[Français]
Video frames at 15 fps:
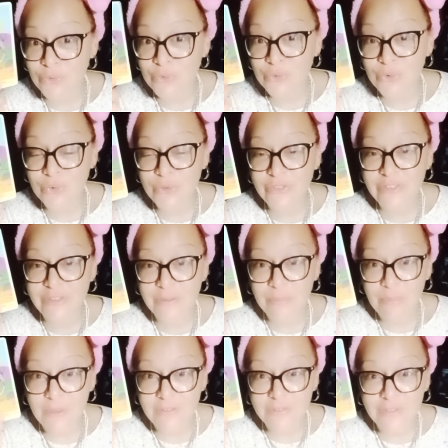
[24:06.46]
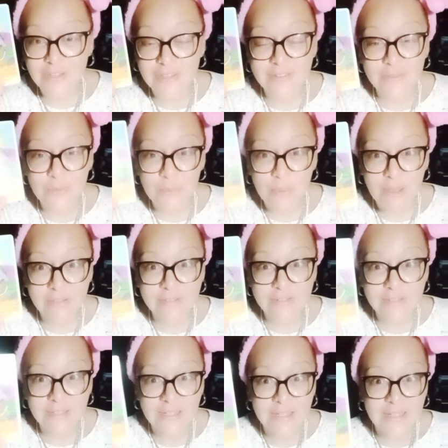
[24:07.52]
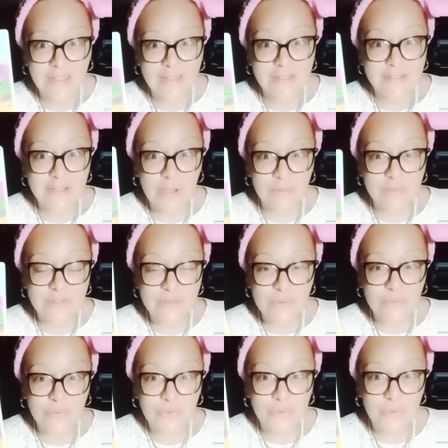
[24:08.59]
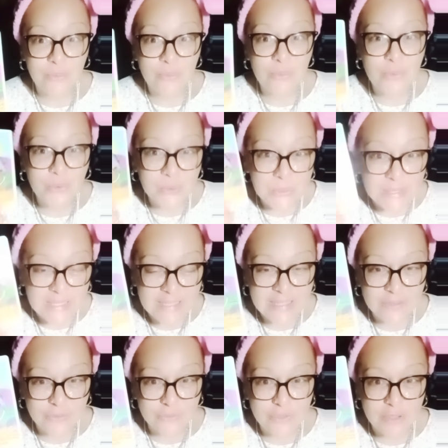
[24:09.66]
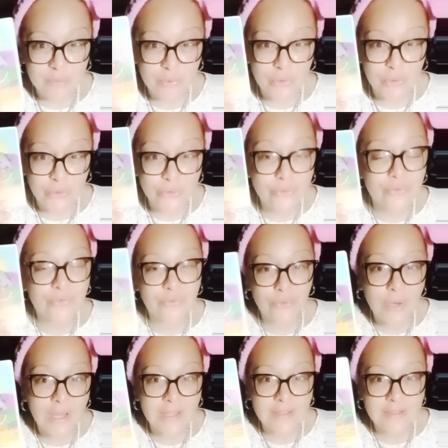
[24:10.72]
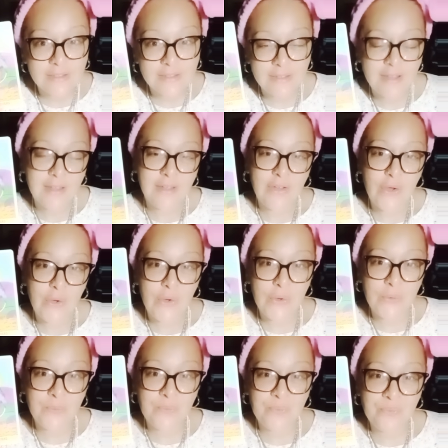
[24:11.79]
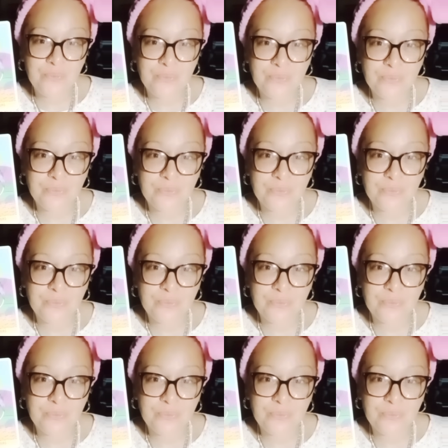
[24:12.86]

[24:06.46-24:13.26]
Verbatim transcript: ne sais pas ce qui se passe. C'est comme si on veut te montrer en fait pour que tu voyes. Euh,